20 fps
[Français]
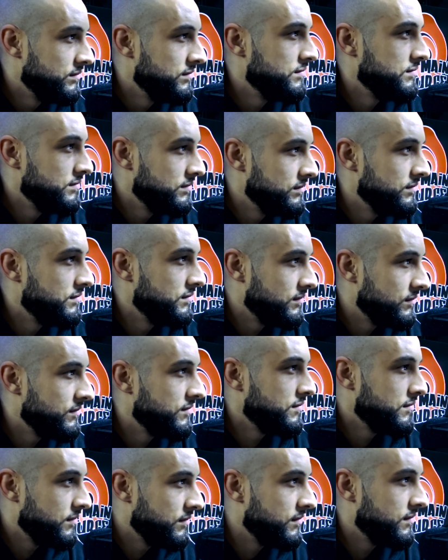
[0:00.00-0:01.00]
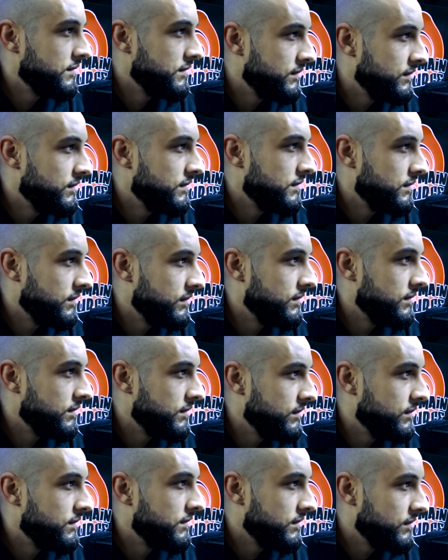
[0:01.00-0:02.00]
avez là, dans le vidéo, c'est
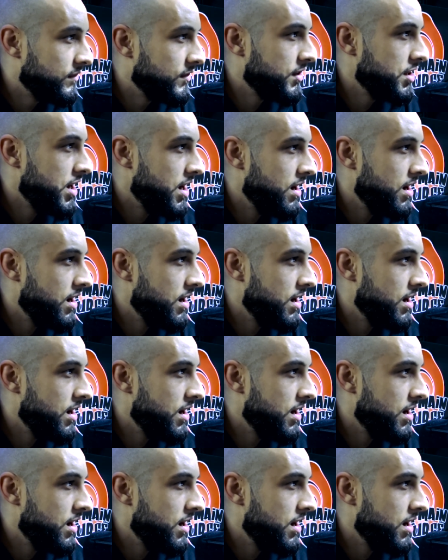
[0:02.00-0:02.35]
nice.